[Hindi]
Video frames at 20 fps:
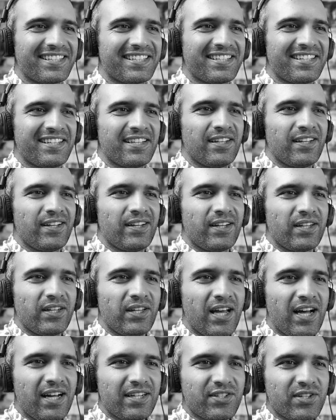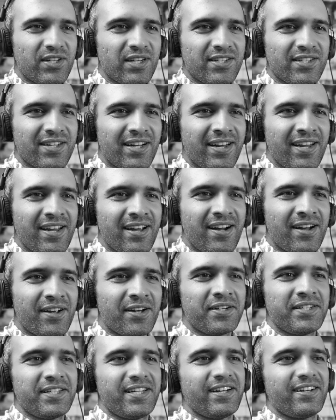नाच ना आने, जाने
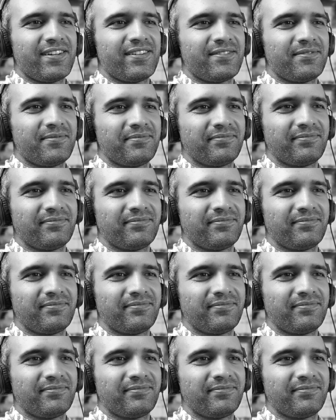आंगन टेढ़ा